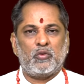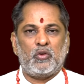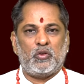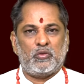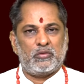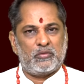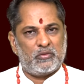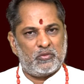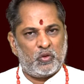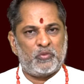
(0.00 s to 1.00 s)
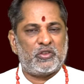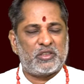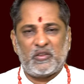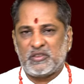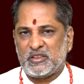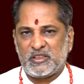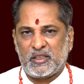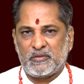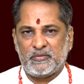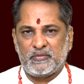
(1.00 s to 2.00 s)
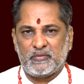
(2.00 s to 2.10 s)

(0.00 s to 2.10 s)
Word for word: గురుడు తొమ్మిదో స్థానంలో సంచారం